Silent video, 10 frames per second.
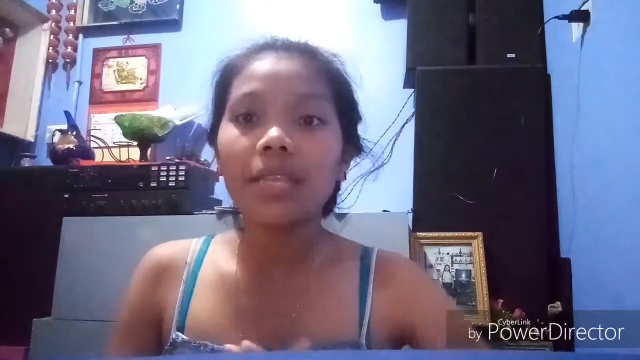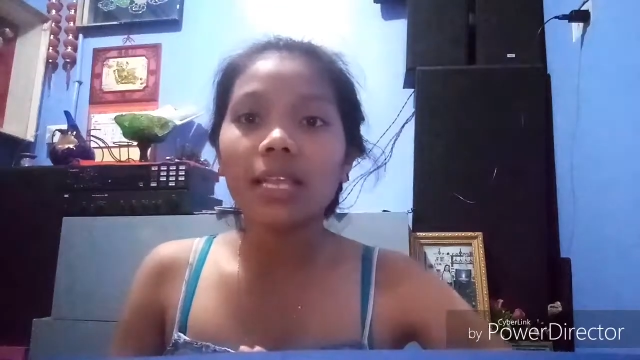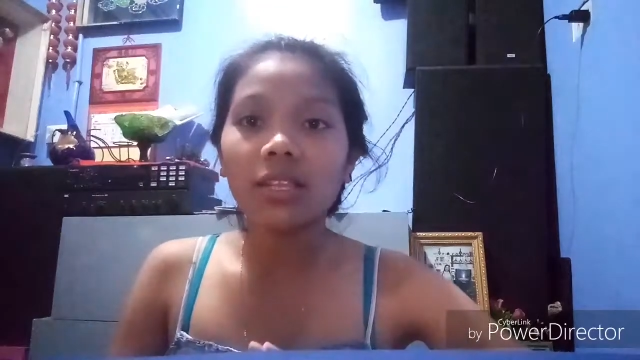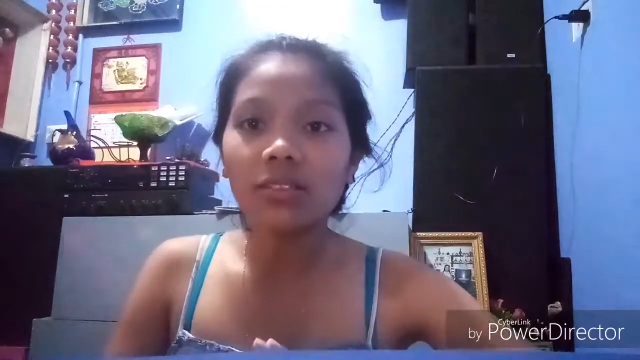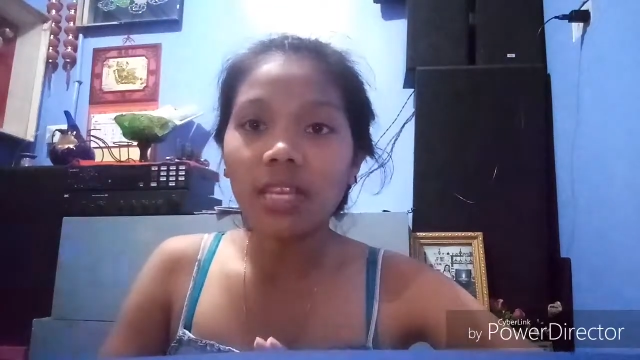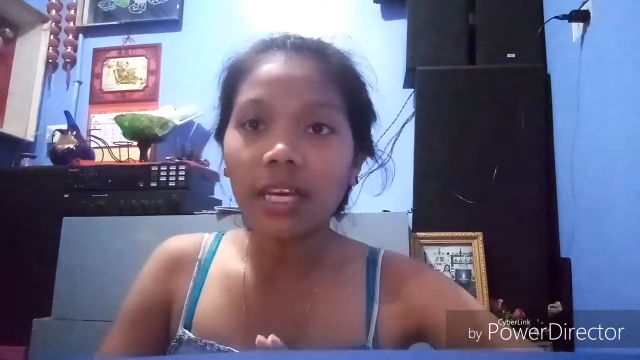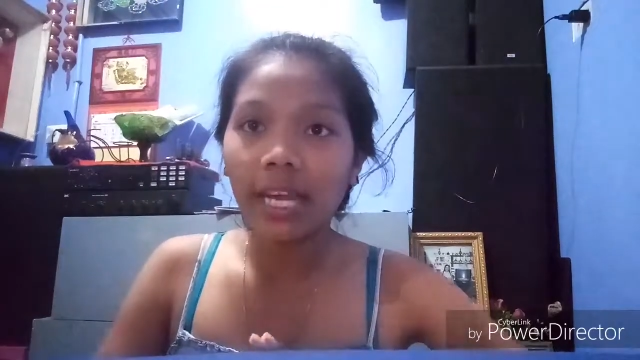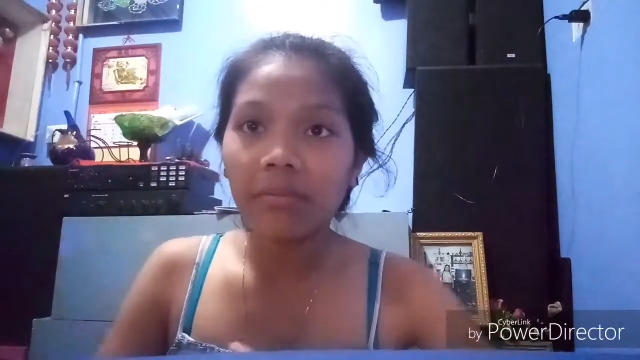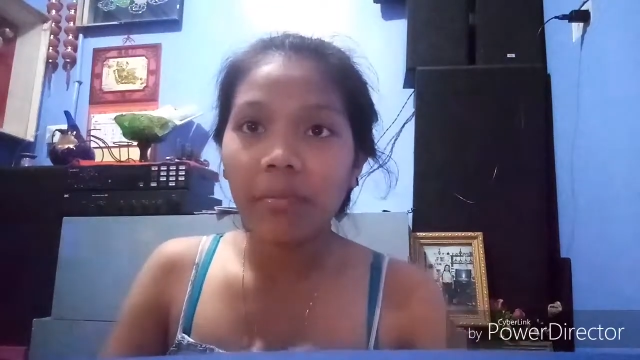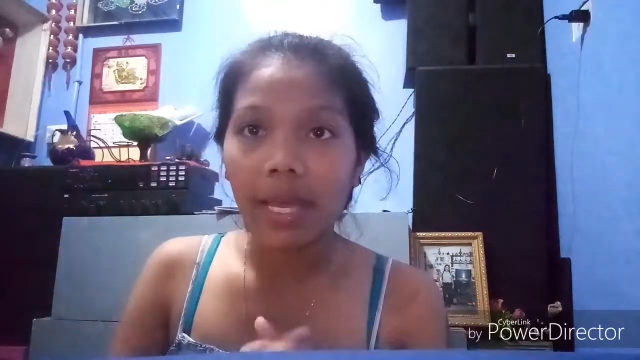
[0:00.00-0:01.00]
tatlong
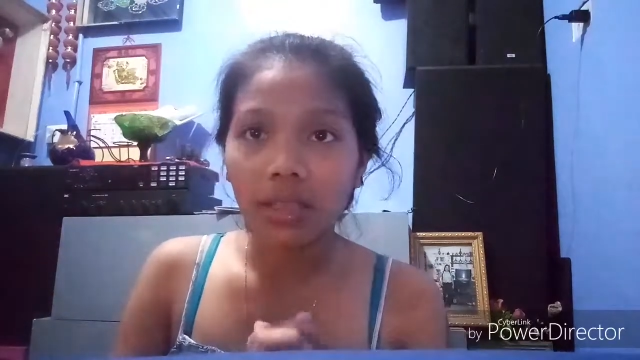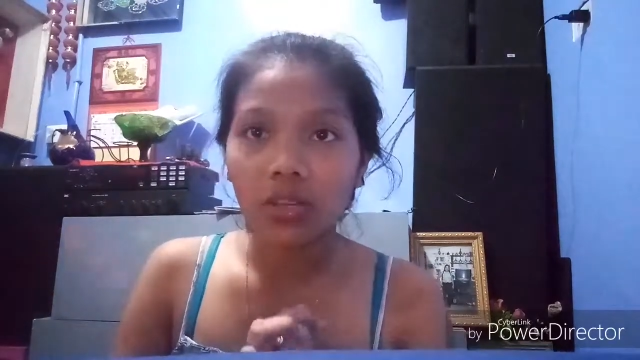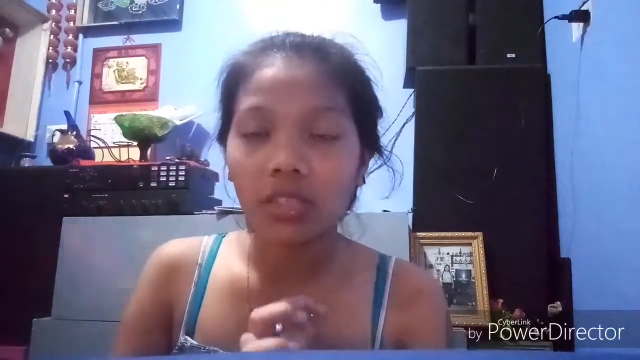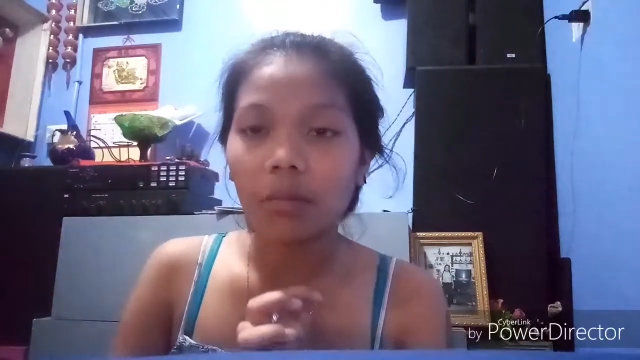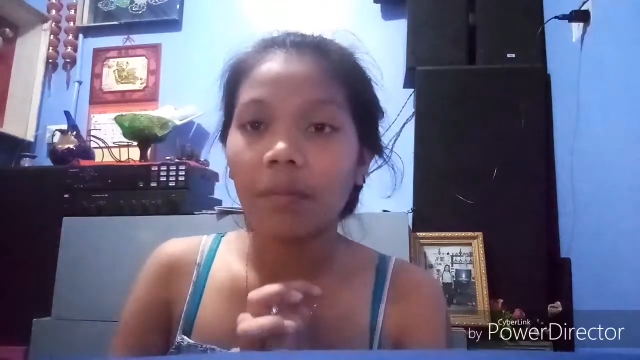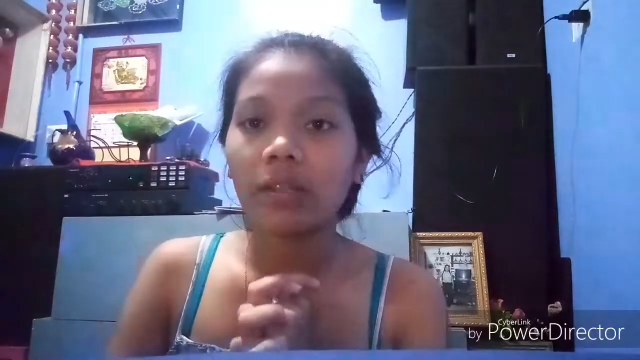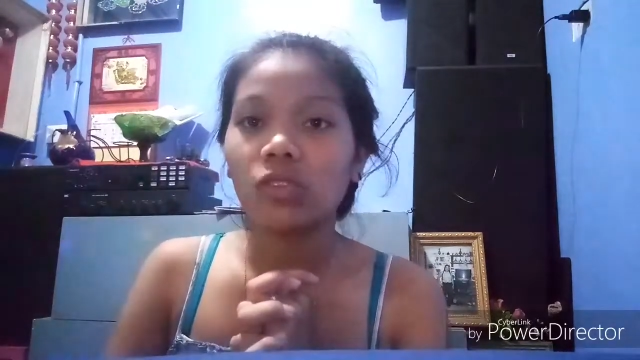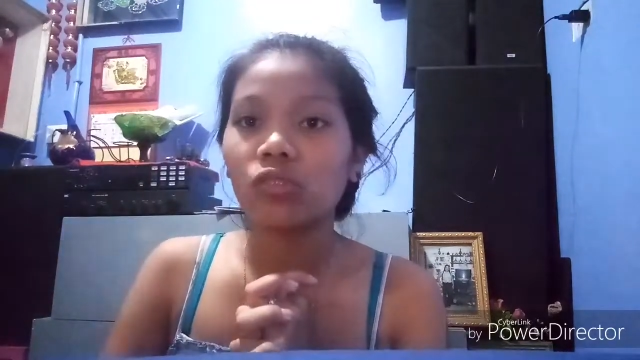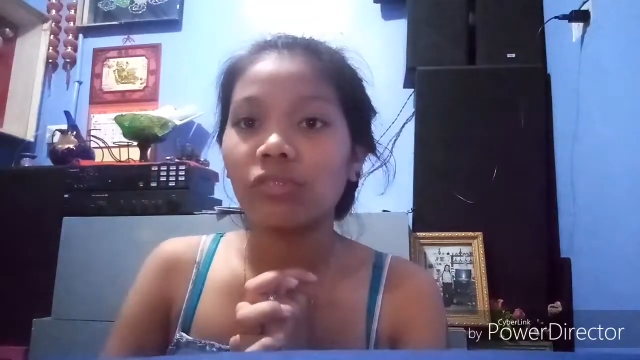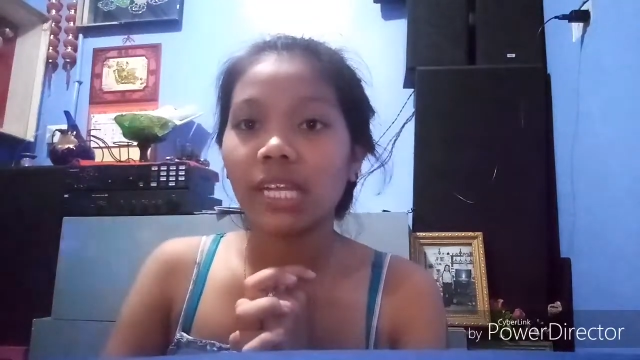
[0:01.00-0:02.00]
naka-invento ng
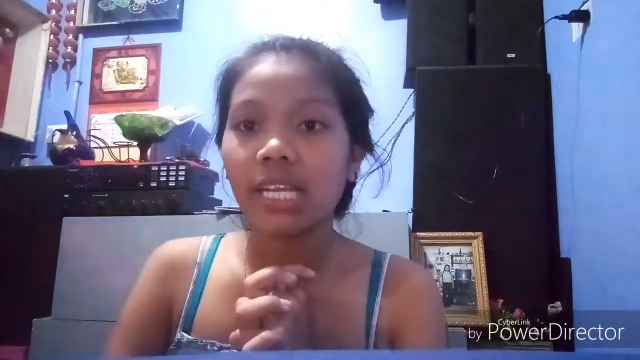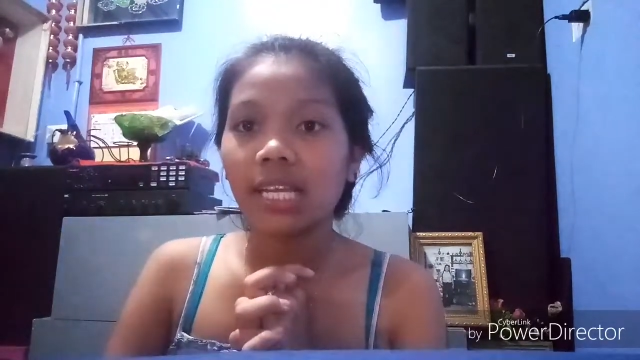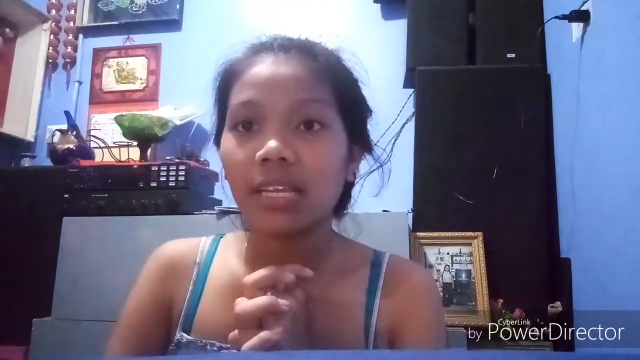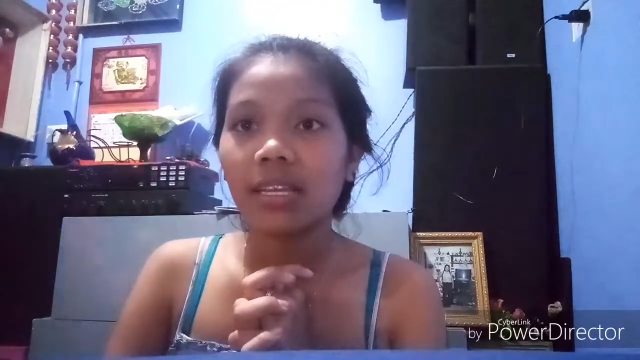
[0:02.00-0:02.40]
padron ring